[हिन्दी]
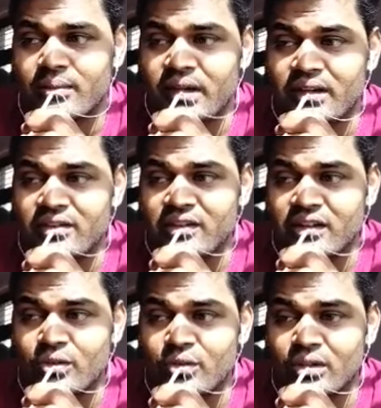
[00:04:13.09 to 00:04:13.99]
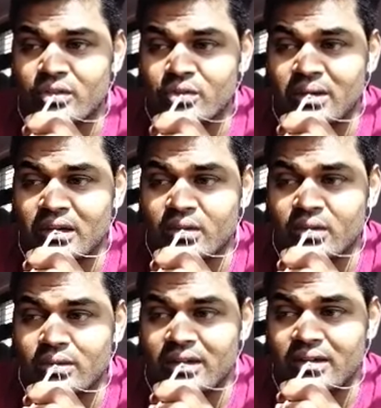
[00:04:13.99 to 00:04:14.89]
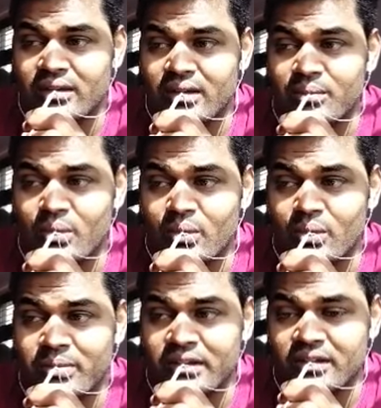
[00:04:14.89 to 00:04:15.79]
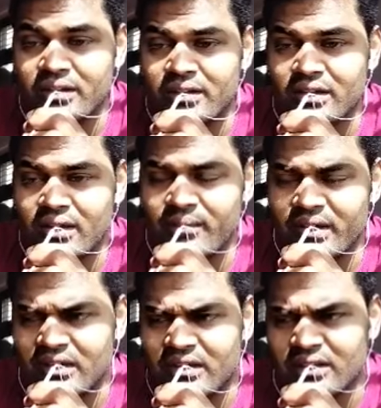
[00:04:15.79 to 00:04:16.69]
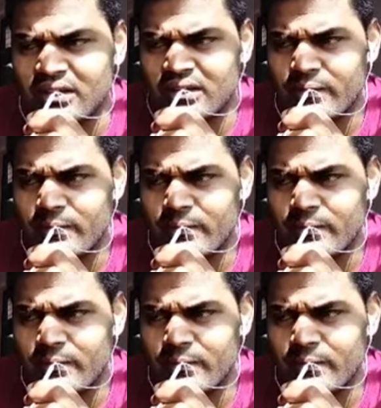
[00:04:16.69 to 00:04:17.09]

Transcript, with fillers: मेरे शत्रु की जुबान को काट दे बिल्कुल बंद कर दे हमेशा के लिए